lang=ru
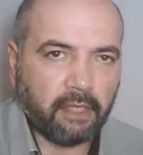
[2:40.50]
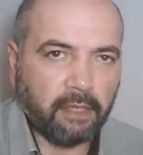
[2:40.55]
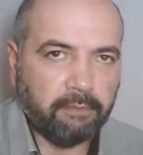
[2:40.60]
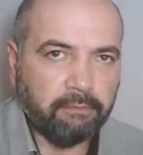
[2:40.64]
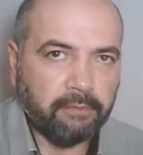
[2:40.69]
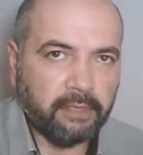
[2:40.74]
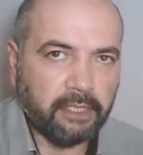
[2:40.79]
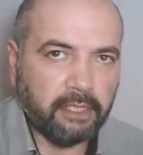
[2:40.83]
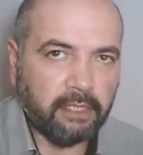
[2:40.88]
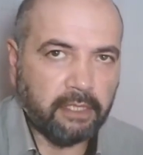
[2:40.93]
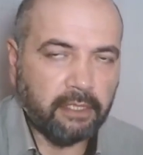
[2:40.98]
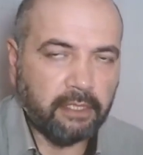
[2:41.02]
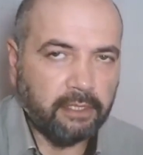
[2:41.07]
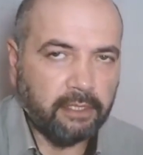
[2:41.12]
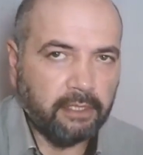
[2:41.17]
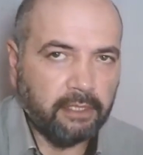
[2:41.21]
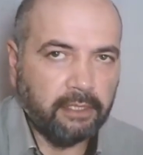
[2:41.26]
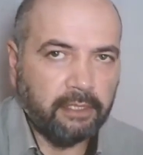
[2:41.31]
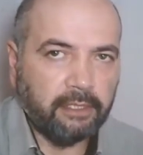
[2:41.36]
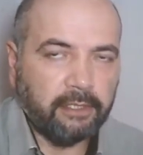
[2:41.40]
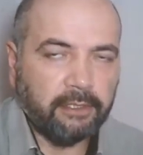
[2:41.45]
мы
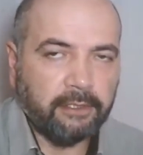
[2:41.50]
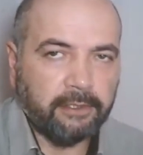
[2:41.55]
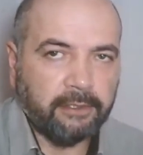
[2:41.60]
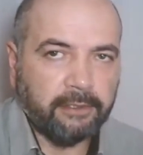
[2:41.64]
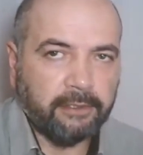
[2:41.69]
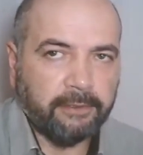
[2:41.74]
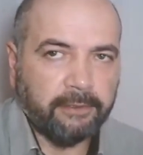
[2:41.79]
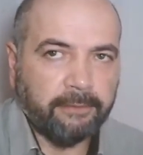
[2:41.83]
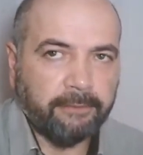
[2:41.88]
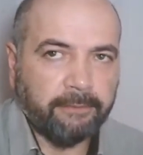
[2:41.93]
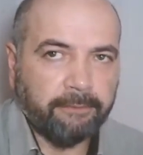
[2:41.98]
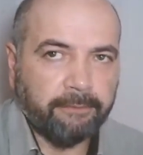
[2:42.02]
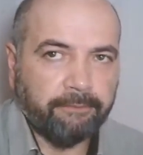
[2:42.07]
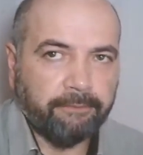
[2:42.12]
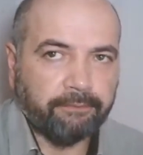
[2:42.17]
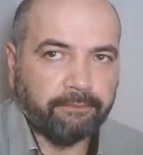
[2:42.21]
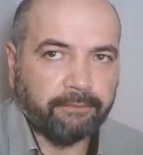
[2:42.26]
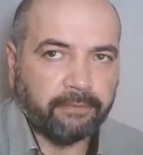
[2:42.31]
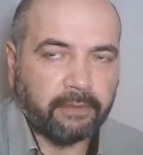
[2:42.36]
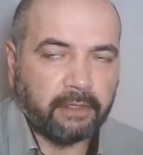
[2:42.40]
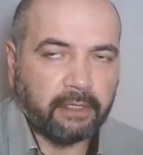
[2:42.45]
а,
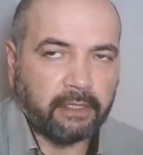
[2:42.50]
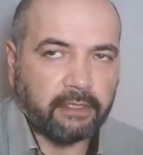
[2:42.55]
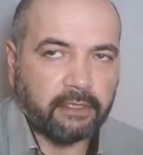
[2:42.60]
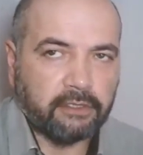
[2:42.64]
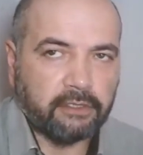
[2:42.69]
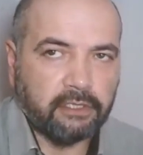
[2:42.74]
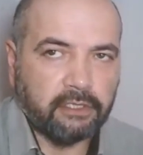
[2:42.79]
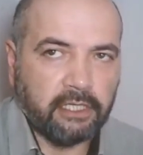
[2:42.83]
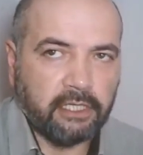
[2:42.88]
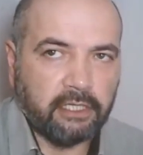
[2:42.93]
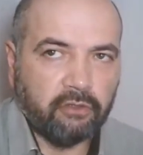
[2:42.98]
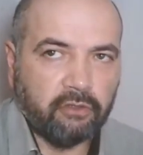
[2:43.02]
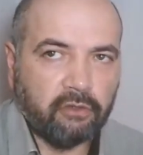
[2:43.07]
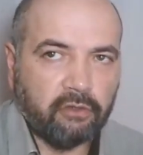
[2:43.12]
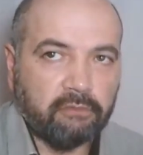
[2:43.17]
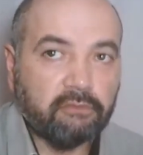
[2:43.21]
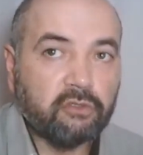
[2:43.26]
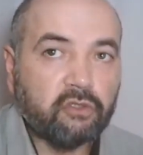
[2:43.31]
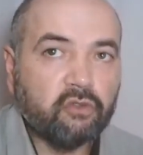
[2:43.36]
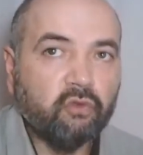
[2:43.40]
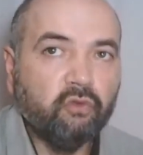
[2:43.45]

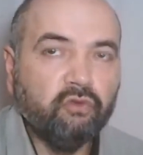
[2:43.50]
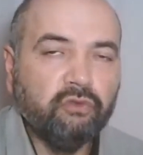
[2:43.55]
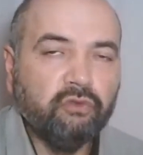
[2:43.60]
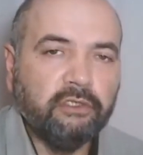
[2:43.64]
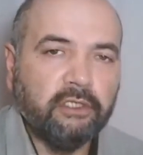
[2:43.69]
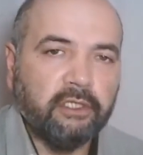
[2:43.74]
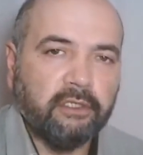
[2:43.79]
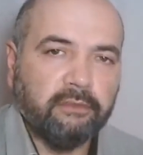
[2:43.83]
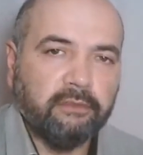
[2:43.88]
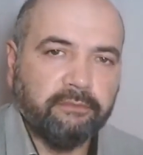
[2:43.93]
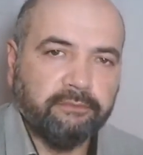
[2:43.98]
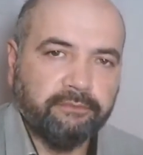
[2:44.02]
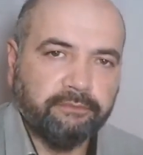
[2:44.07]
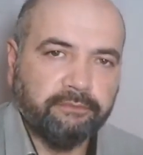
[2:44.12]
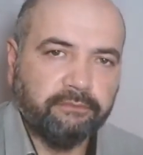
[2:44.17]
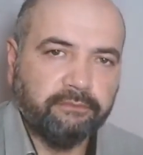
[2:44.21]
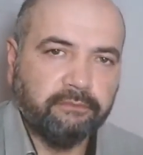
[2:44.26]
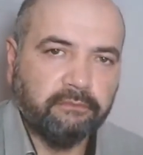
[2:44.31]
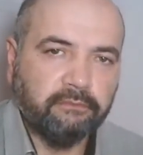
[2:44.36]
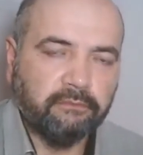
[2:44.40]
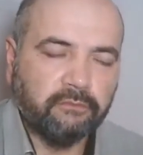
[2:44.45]
следуем сунне,
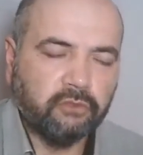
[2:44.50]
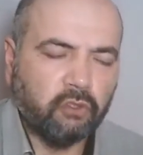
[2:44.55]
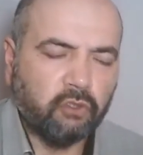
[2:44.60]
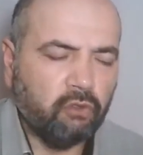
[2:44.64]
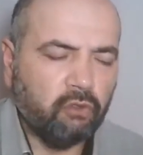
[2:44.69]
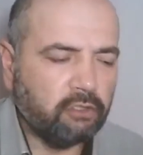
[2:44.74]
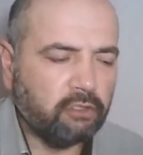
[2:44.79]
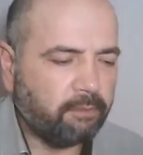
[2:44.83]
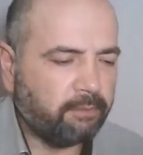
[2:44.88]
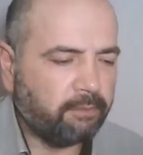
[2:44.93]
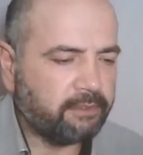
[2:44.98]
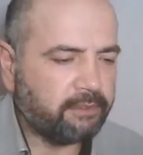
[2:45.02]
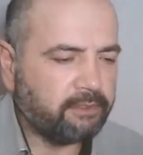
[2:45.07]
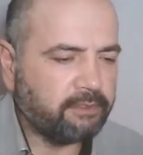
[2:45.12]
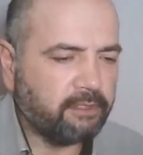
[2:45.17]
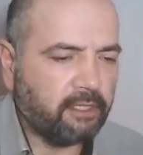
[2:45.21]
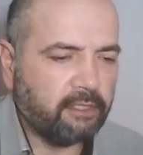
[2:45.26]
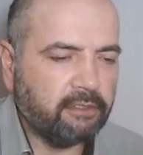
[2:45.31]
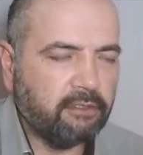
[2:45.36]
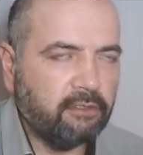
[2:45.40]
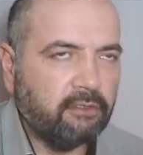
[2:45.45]
только
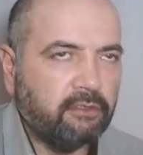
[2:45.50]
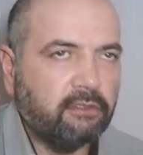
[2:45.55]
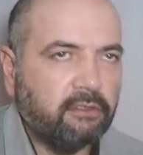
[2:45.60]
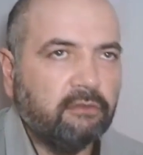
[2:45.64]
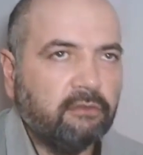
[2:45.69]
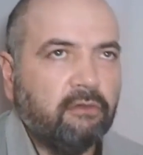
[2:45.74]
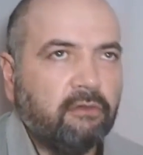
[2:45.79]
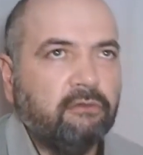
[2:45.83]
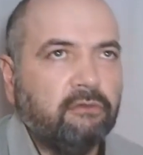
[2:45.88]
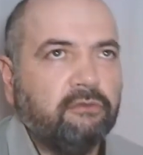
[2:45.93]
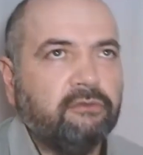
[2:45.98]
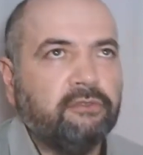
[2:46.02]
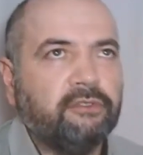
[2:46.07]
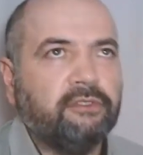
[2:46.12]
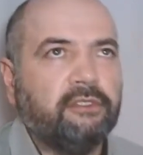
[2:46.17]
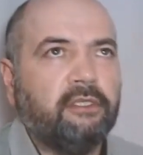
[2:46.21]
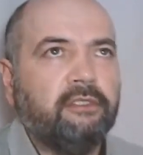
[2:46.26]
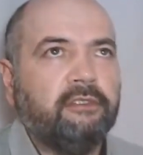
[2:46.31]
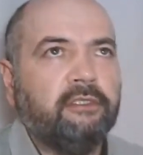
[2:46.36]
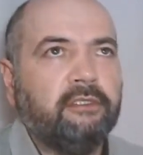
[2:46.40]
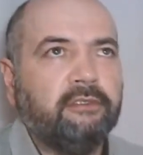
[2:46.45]
посланнику,
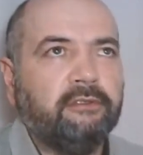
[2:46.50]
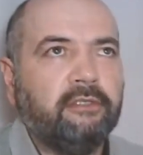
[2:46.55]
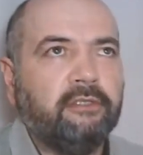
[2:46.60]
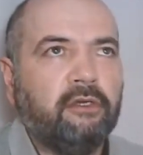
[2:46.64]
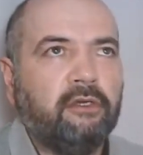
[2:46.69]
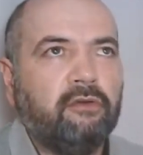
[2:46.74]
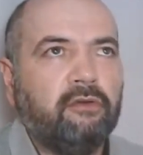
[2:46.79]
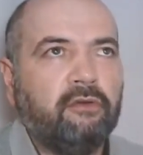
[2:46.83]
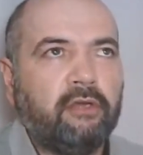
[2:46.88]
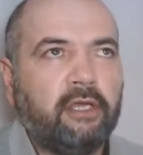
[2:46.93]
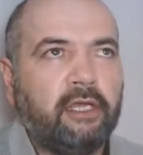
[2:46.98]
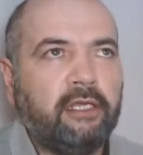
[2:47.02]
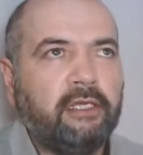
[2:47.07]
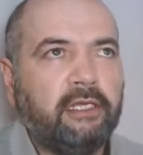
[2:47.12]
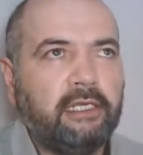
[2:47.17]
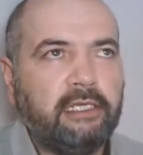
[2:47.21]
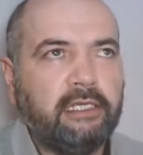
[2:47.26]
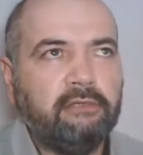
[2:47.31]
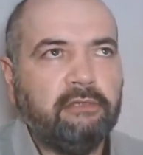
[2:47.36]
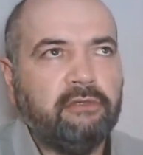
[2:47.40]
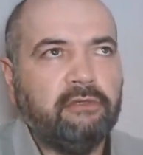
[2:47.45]
саллаллаху
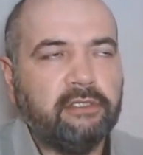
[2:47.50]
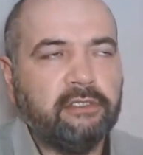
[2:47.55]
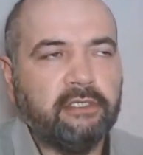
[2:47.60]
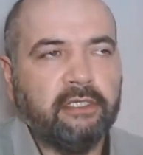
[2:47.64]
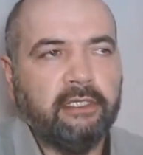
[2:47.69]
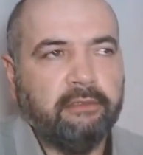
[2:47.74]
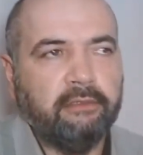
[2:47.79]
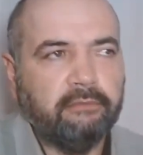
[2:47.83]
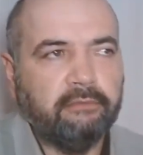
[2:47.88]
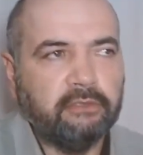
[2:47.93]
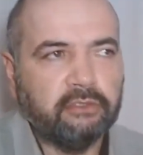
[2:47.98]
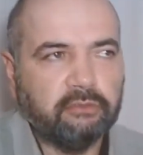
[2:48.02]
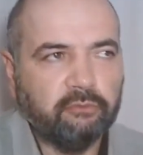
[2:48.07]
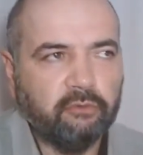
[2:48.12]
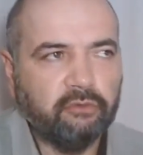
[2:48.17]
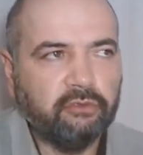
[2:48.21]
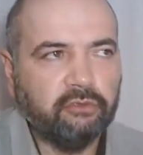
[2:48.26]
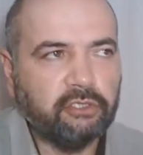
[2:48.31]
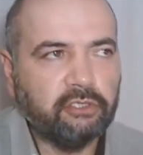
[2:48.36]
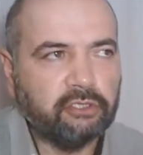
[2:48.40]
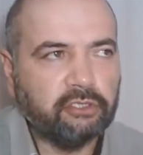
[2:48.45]
алейхи вассалам. А
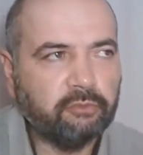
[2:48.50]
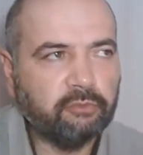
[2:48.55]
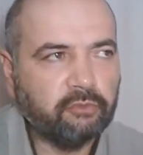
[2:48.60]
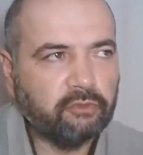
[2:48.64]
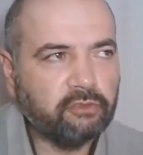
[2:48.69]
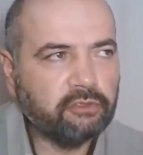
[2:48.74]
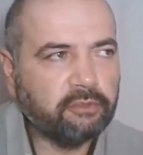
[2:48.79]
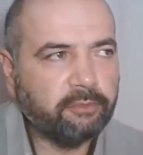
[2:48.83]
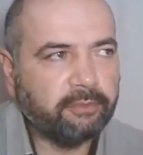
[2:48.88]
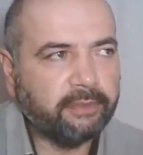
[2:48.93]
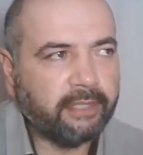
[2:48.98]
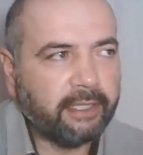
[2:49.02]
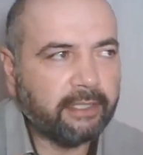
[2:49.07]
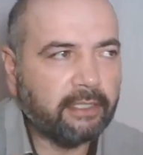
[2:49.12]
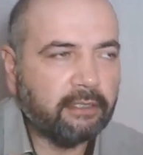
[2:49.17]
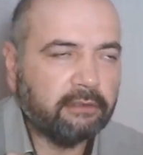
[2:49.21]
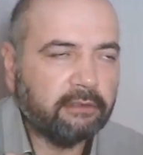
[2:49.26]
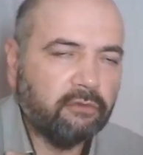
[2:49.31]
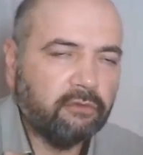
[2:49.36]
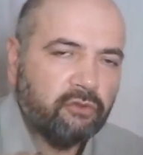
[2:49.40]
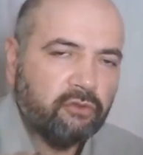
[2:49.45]
смотришь, просто
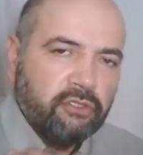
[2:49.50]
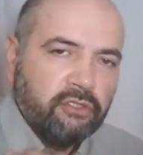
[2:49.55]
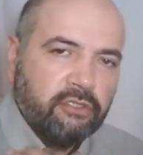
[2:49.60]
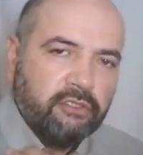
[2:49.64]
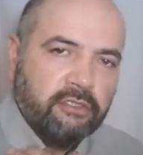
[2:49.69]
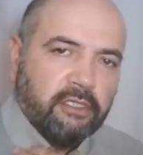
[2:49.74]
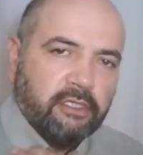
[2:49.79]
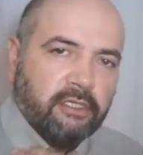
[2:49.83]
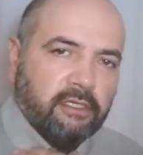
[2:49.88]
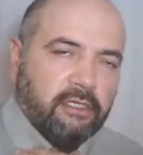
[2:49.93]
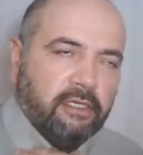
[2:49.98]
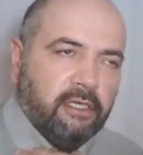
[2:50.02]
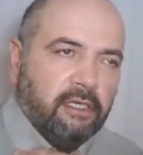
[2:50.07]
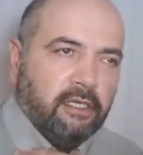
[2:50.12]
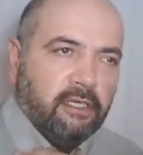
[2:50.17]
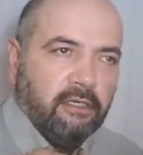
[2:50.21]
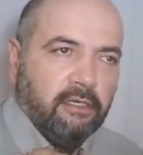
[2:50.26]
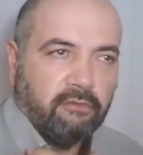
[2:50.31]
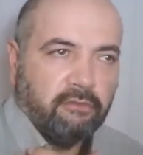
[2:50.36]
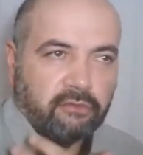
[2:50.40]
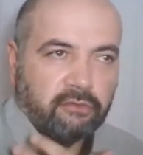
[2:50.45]
плакать хочется.
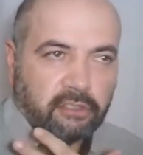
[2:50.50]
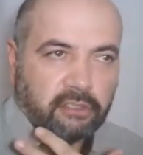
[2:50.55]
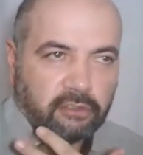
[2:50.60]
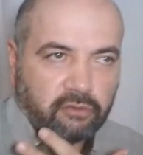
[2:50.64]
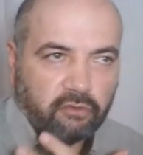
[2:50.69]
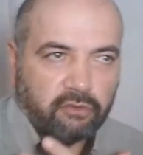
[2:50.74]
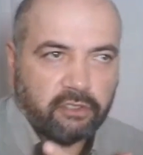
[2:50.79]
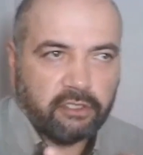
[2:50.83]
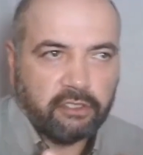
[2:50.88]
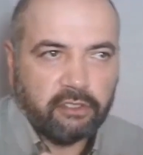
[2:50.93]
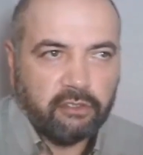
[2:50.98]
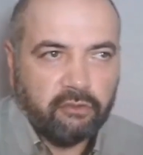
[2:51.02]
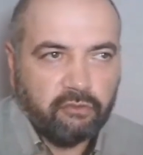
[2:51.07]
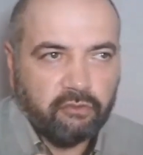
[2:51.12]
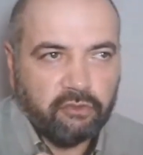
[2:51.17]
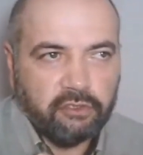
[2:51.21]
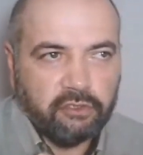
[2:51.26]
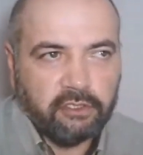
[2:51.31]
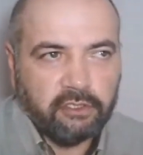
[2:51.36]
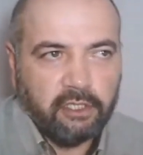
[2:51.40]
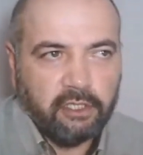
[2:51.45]
настолько
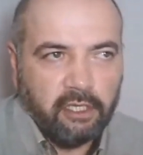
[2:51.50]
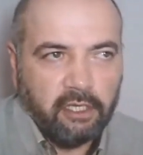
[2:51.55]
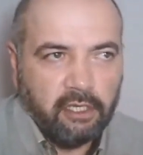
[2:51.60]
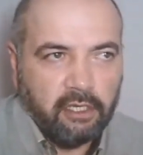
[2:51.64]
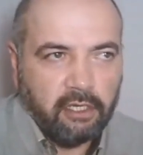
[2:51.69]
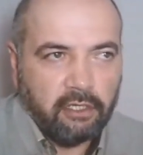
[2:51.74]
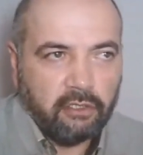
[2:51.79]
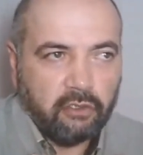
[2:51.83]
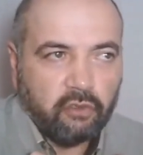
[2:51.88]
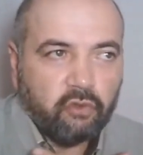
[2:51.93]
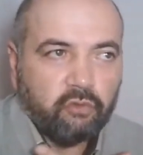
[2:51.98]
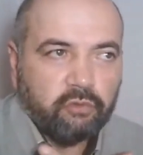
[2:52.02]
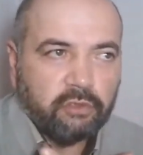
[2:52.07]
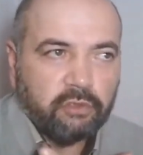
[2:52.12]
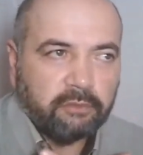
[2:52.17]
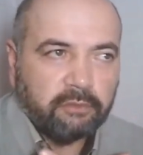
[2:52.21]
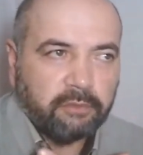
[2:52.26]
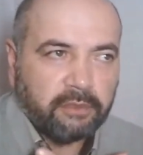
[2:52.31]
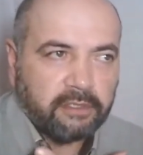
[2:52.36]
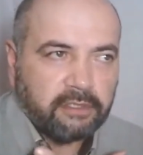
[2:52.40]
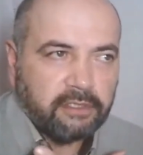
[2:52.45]
люди
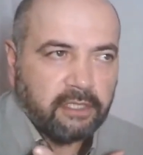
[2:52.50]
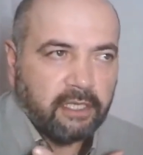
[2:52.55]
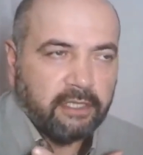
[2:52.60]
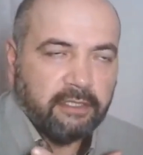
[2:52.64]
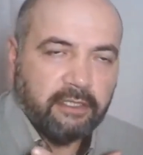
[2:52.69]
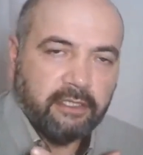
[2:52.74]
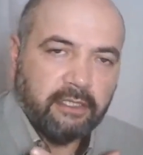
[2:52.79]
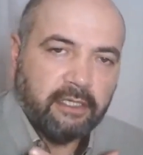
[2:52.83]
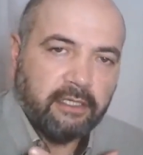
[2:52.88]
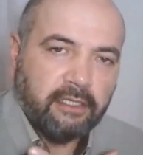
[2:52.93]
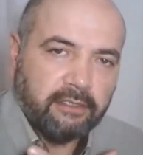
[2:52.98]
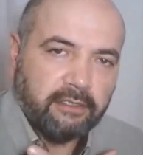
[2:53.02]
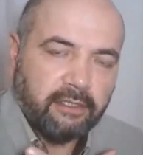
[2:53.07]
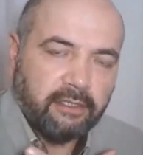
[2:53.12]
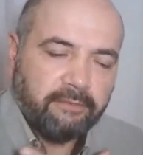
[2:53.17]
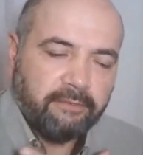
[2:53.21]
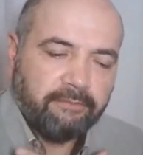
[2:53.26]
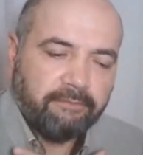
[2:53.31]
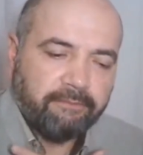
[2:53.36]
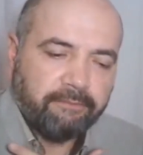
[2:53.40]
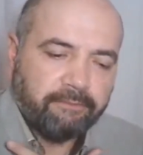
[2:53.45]
любят посланника,
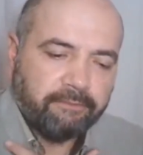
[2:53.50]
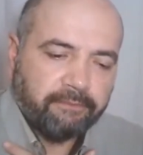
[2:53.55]
да,